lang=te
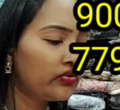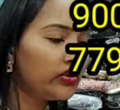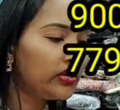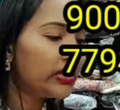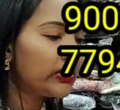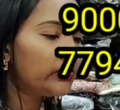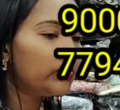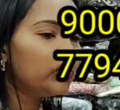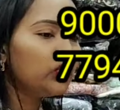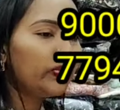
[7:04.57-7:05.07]

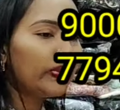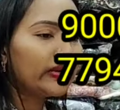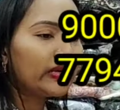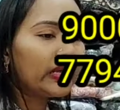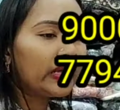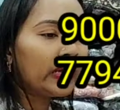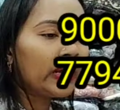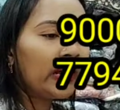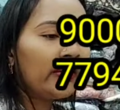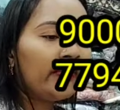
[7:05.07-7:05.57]
ఉన్నారు
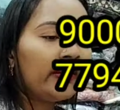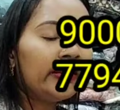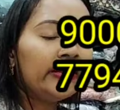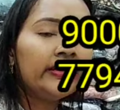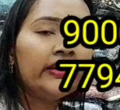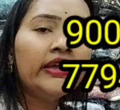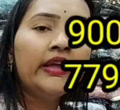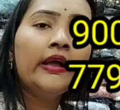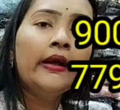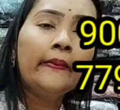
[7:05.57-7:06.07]
దుపట్టా
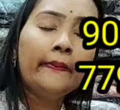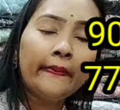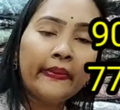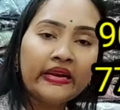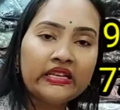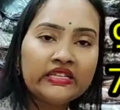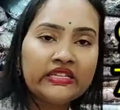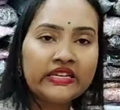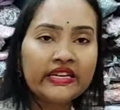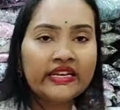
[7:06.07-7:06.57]
కావాలి
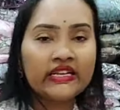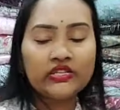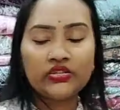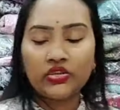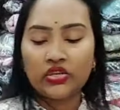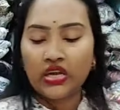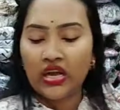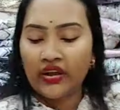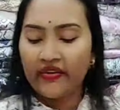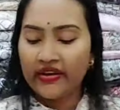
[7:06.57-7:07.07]
బడ్జెట్
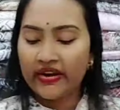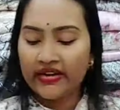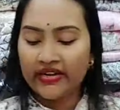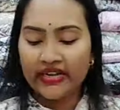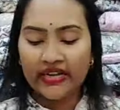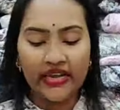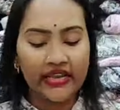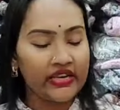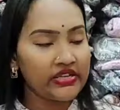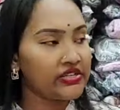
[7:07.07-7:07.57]
రేంజ్లో
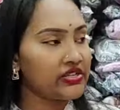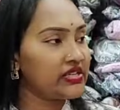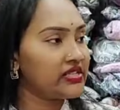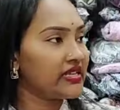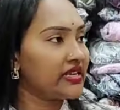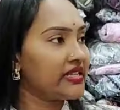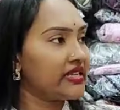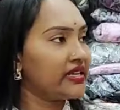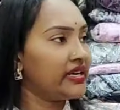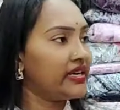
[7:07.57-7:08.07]
కావాలంటే
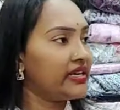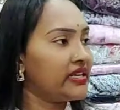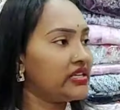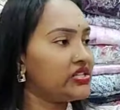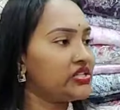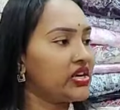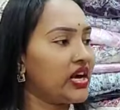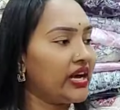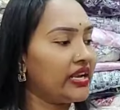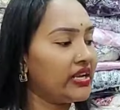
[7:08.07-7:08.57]
కలెక్షన్స్ అయితే కనుక
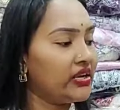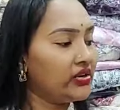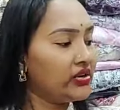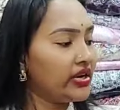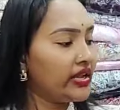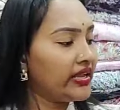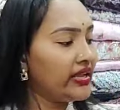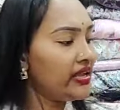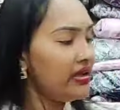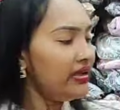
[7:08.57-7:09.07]
చాలా
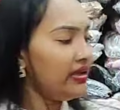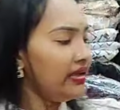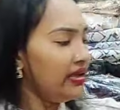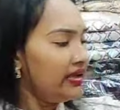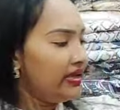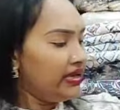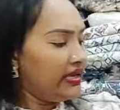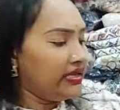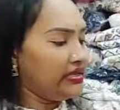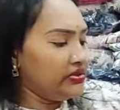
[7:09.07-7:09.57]
ఉన్నాయి
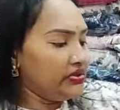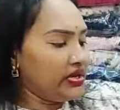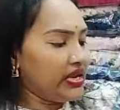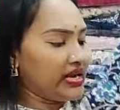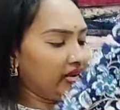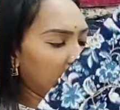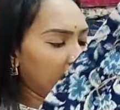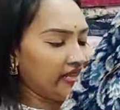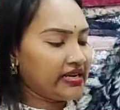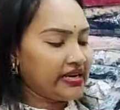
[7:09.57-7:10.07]
ఇది కూడా
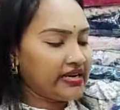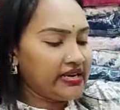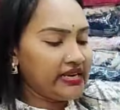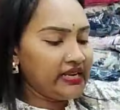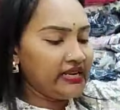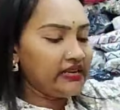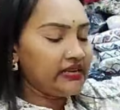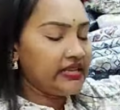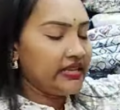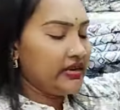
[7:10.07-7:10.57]

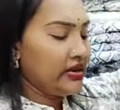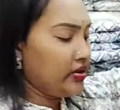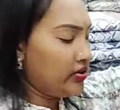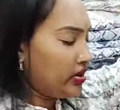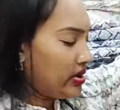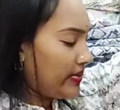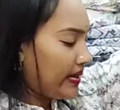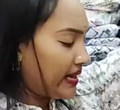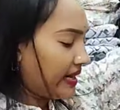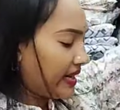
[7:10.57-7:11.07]
అంతేనండి దీనిలో
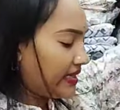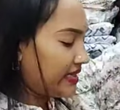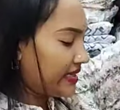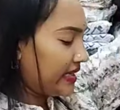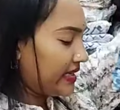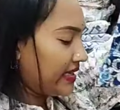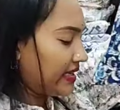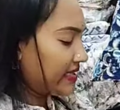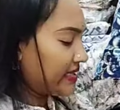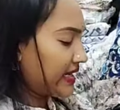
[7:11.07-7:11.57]
కూడా మనకైతే
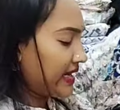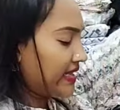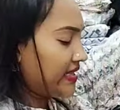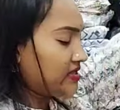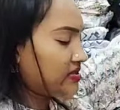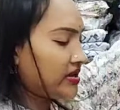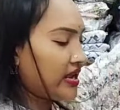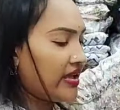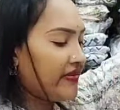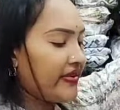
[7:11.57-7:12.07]
కనుక
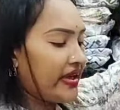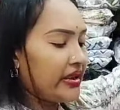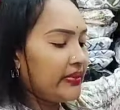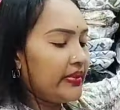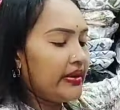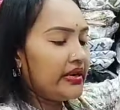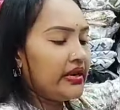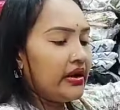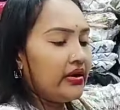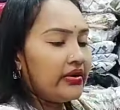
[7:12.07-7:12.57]
సైజెస్లో
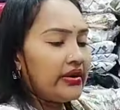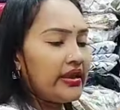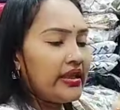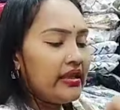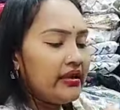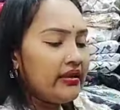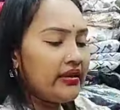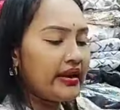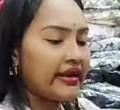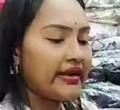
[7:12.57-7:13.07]
అవైలబుల్గా ఉన్నాయి
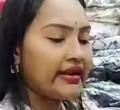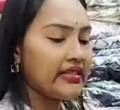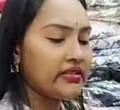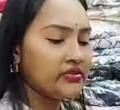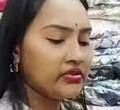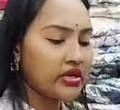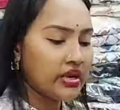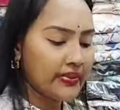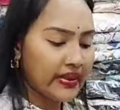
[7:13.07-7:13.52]
అండ్ ఇది కూడా